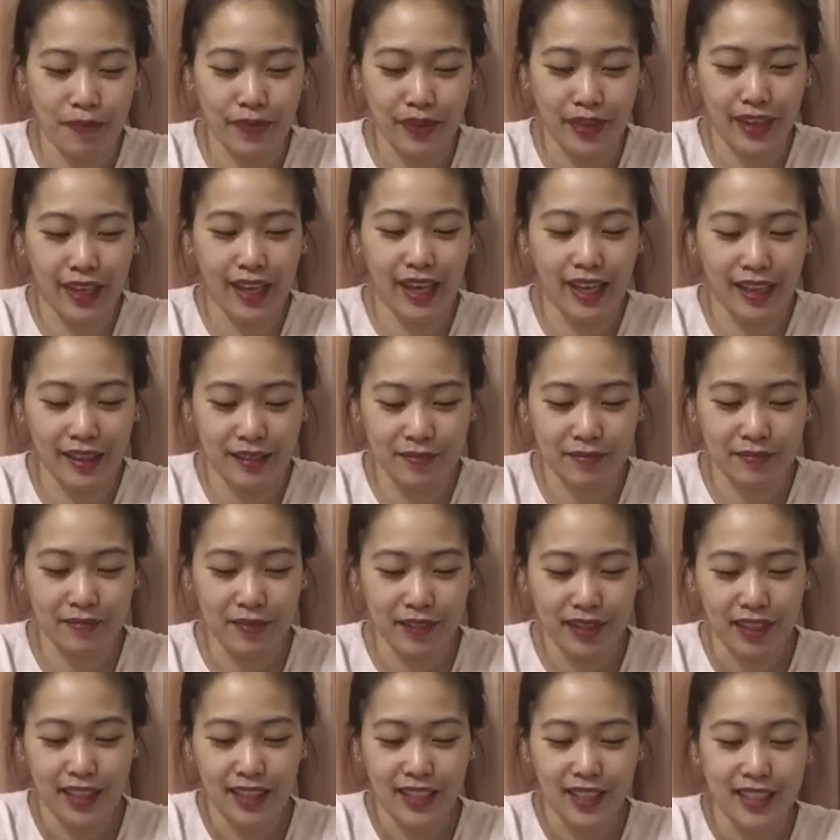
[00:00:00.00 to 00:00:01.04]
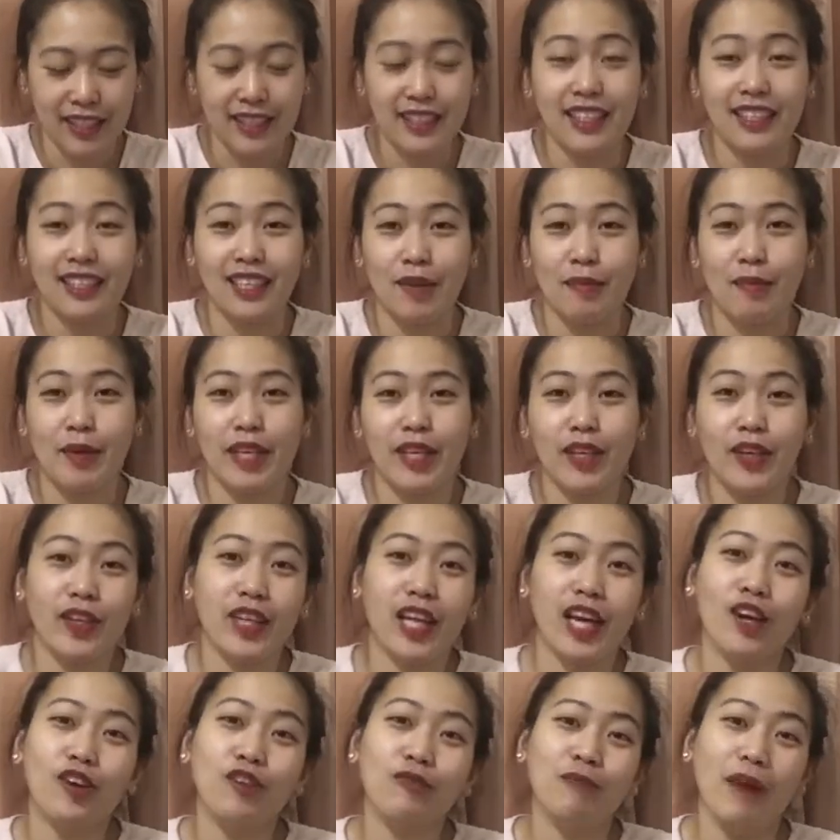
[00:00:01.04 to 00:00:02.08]
Yan. Sasabihin ko na
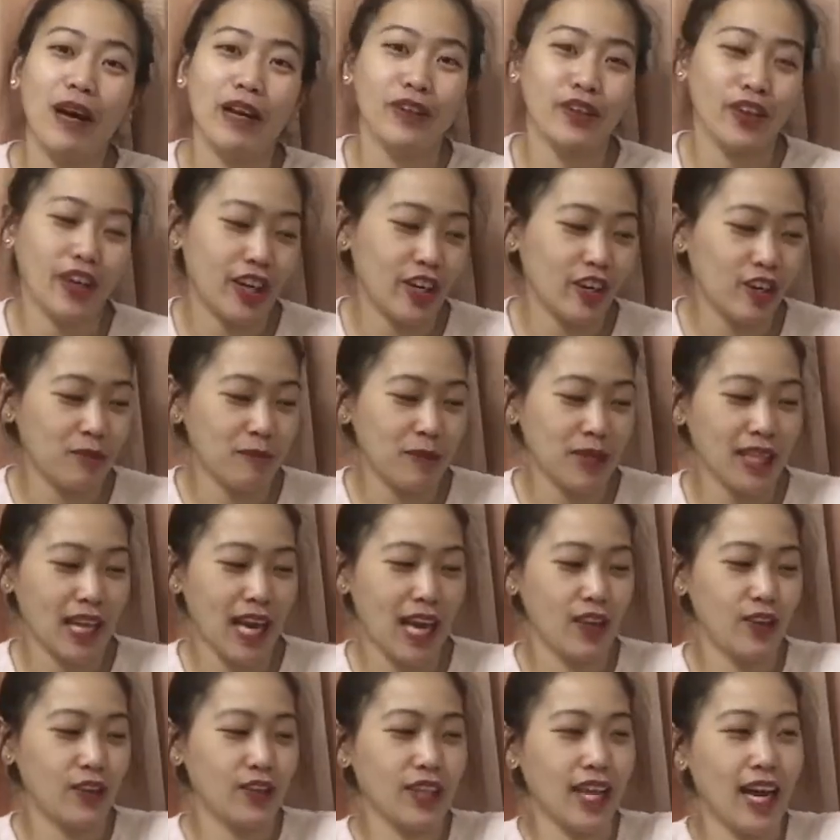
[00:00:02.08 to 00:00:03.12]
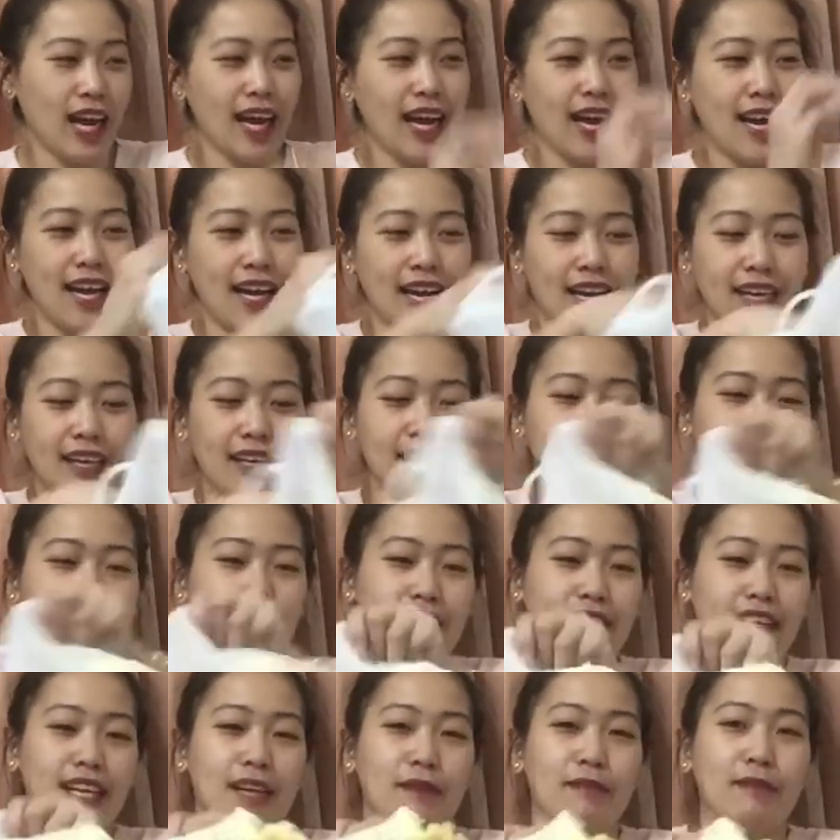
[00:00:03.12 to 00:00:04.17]
kung paano kayo manalo ng...
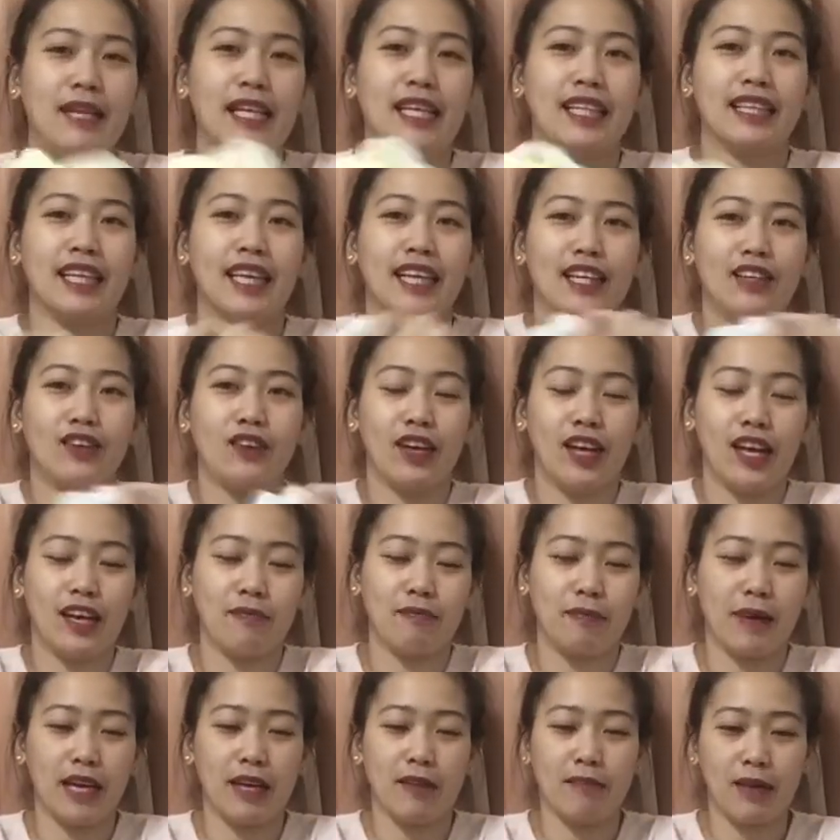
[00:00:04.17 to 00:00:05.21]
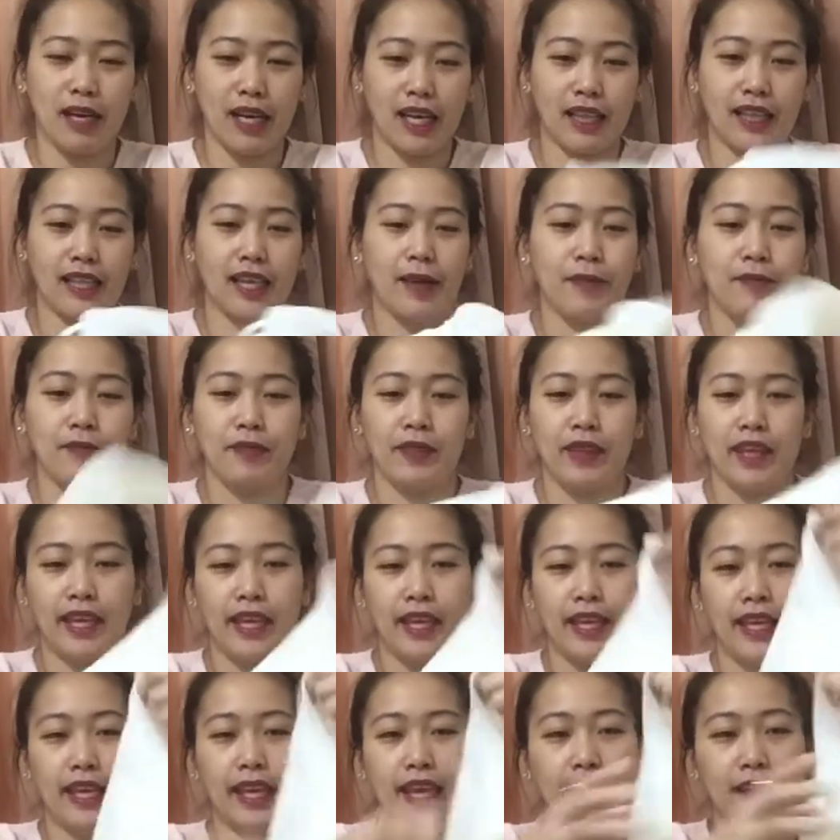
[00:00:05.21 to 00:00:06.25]
Sandali, balik rin ko lang para maganda.
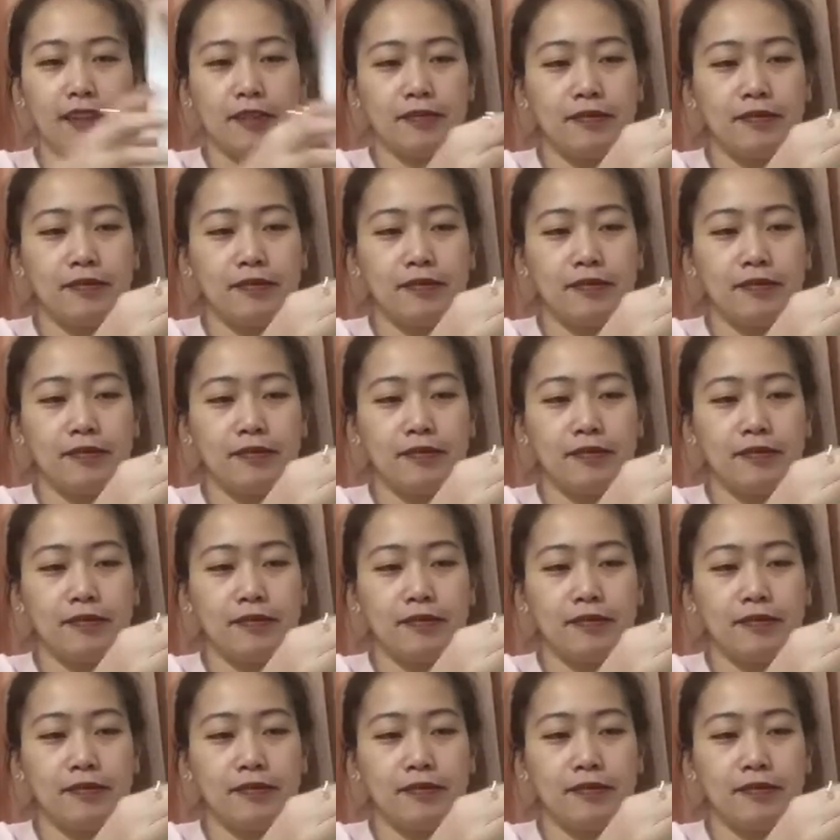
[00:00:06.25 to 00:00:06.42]
Yan.